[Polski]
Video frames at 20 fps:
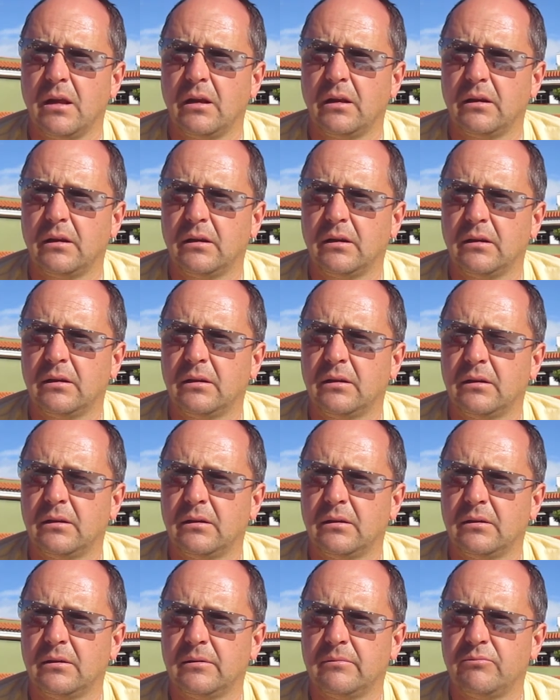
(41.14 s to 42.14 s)
e,
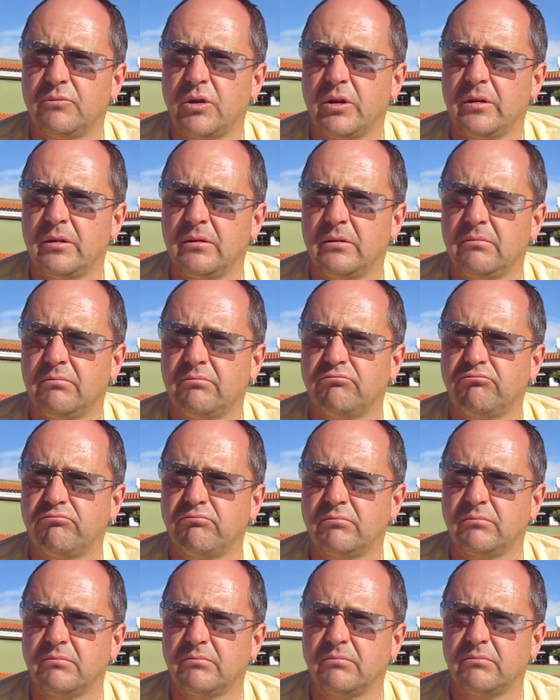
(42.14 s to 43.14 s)
i
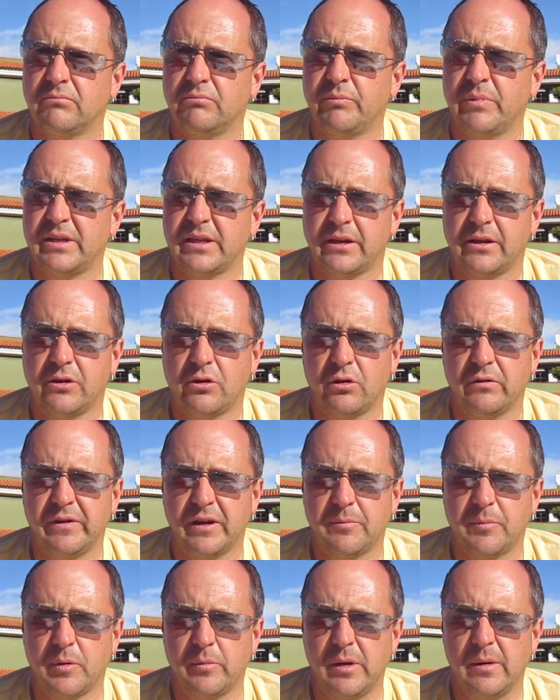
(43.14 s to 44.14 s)
bez jakichkolwiek
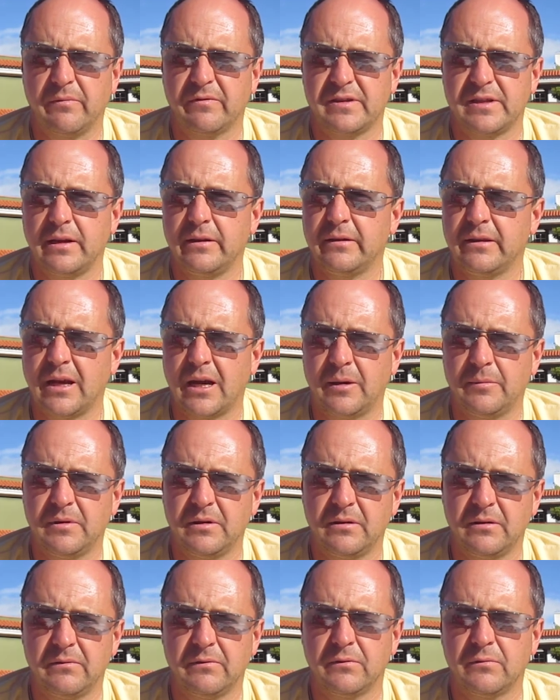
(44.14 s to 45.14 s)
problemów z jelitami
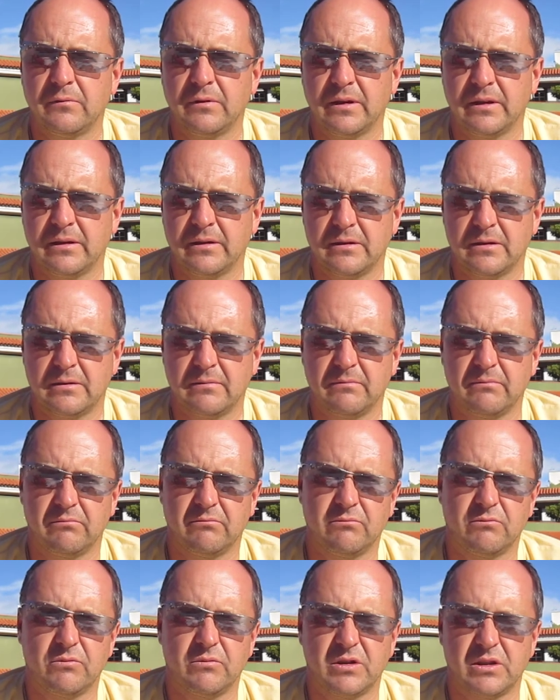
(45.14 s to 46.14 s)
i w ogóle z,
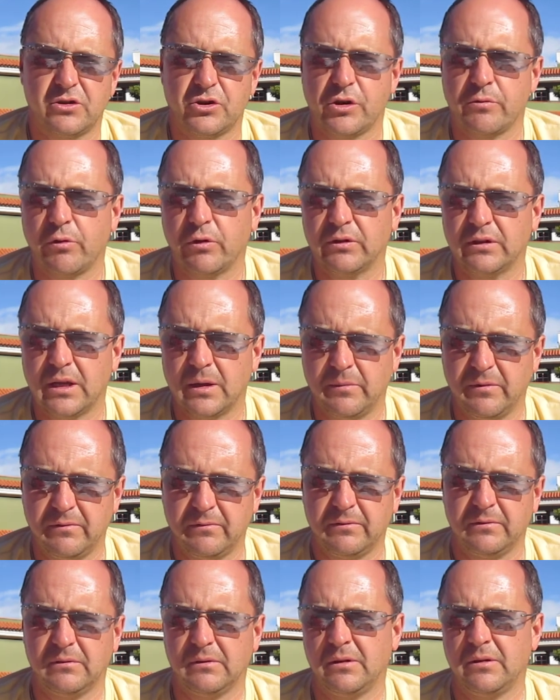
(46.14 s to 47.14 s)
mm, z żołądkiem i,
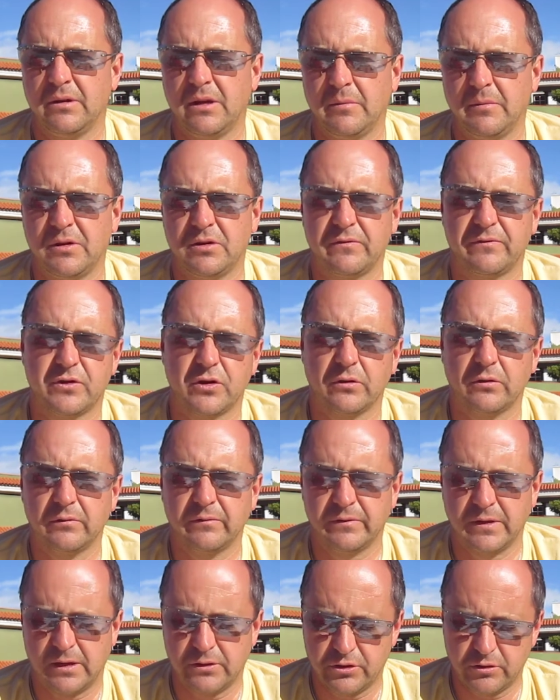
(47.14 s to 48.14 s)
i, nie mieć wrzodów
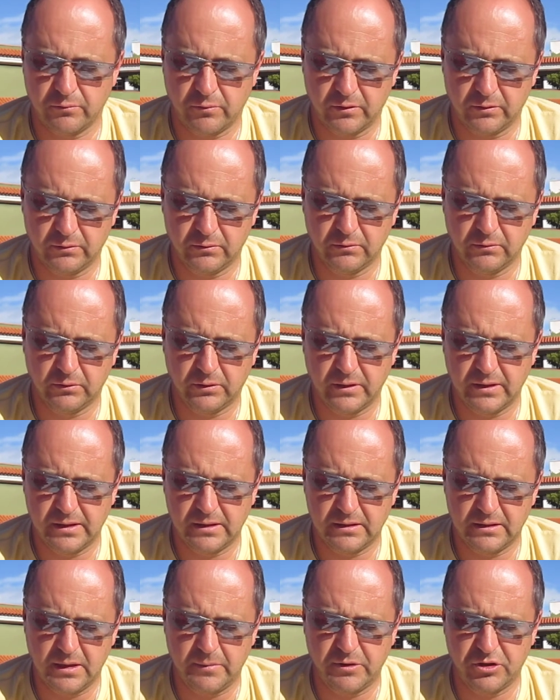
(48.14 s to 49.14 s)
na żołądku, to
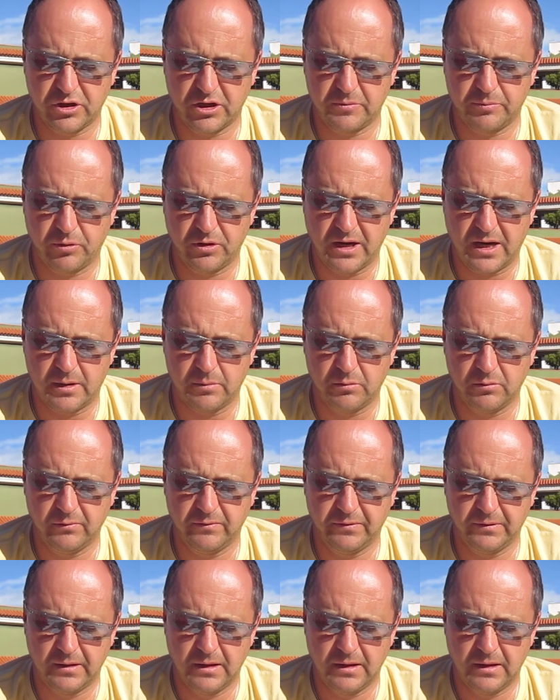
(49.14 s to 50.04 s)
jest nie mieszać pokarmów,